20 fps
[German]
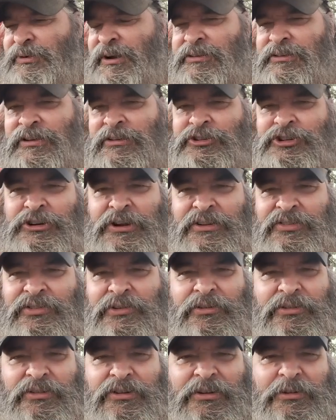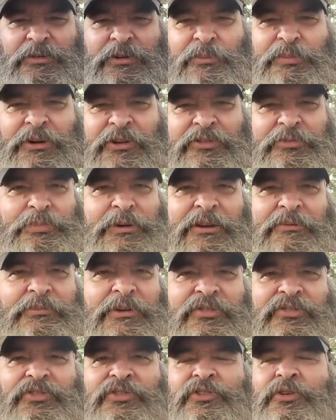Paketstation oder auf die Post bringen
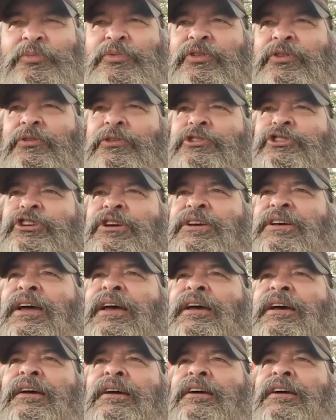müssen zum Zurückschicken.